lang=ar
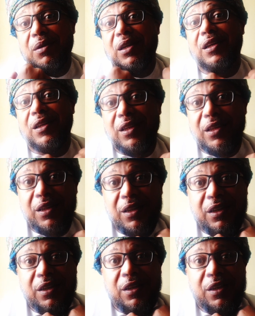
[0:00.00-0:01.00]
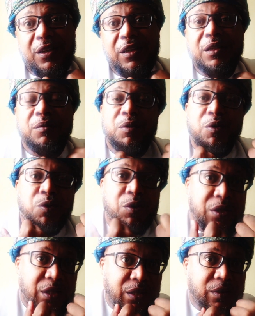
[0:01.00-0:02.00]
عقلك
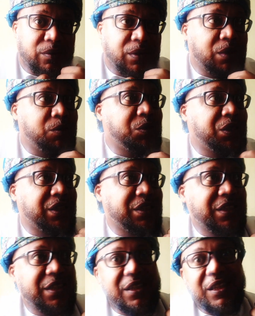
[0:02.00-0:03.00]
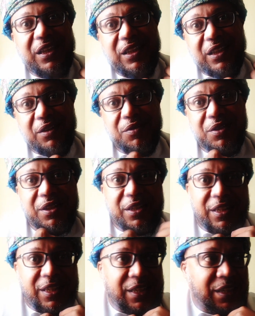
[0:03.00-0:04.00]
لموقع أو شخص يدعي تفسير
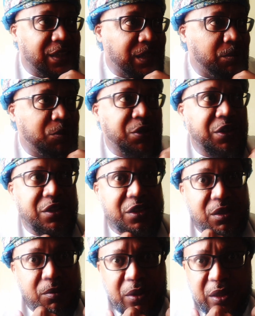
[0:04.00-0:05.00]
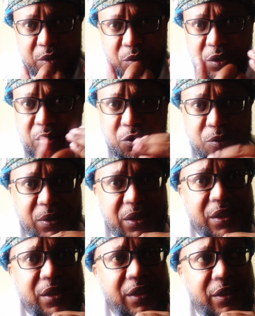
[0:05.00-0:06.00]
الأحلام وينسبها زورا
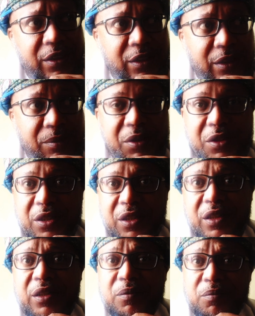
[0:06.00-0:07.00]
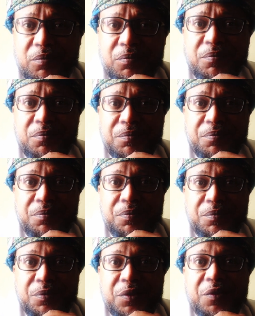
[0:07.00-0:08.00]
وبهتانا لابن سيرين
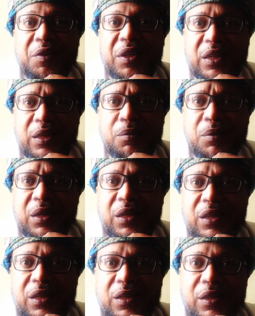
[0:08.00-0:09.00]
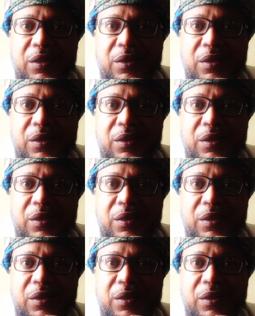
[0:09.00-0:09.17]
فكر بعقلك